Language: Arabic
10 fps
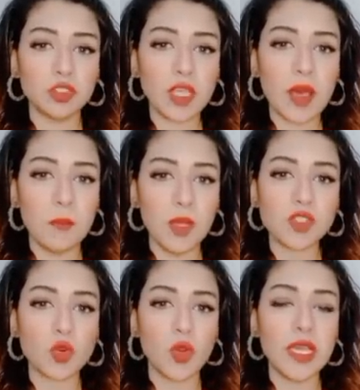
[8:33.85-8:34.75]
منتخب
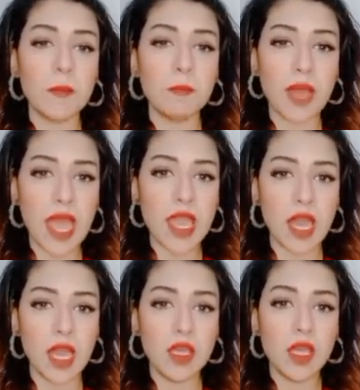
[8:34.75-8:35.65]
مصر وهي
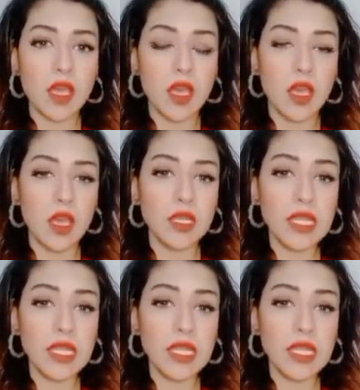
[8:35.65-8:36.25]
معاها آه،